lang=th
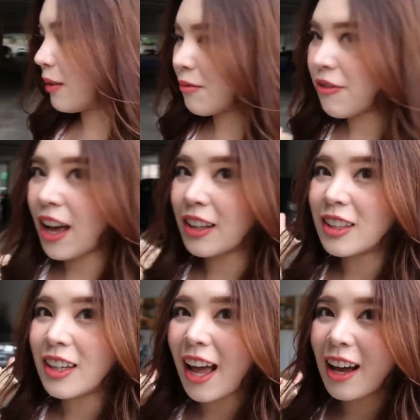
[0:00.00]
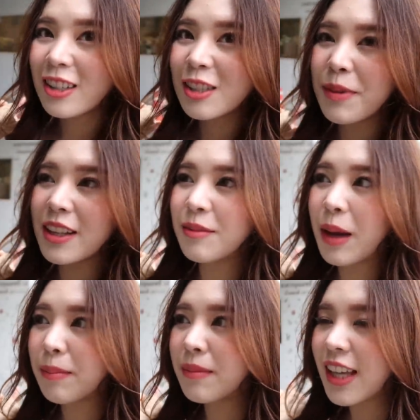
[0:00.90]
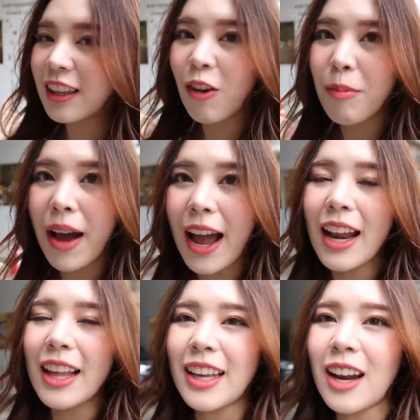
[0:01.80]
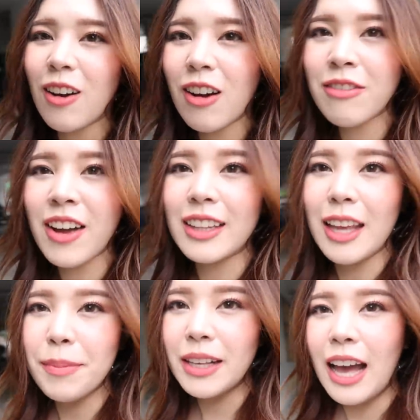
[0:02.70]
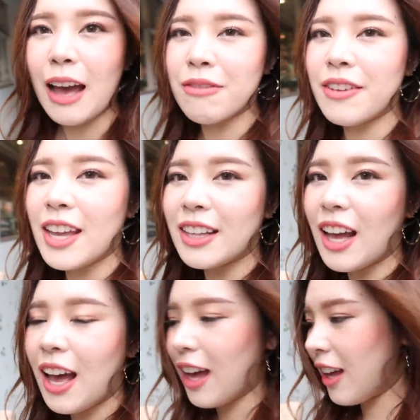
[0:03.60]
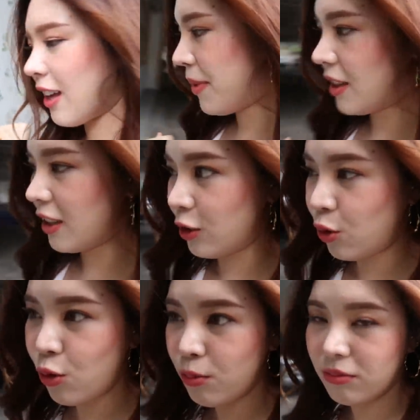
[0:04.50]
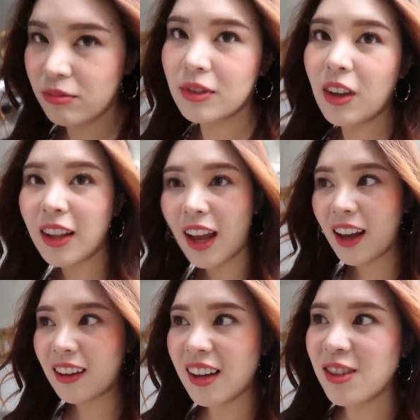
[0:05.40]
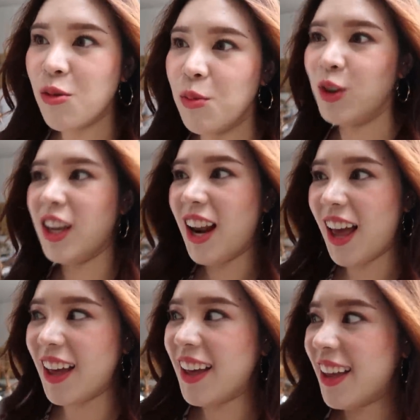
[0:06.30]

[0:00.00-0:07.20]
เหมือนฝั่งนึงอ่ะก็จะเป็นแบบจัดดอกไม้อะไรเงี้ยแล้วก็ฝั่งเนี้ยเป็นคาเฟ่นะคะปิดหนึ่งทุ่มตอนเนี้ยใกล้จะหกโมงเย็นแล้ว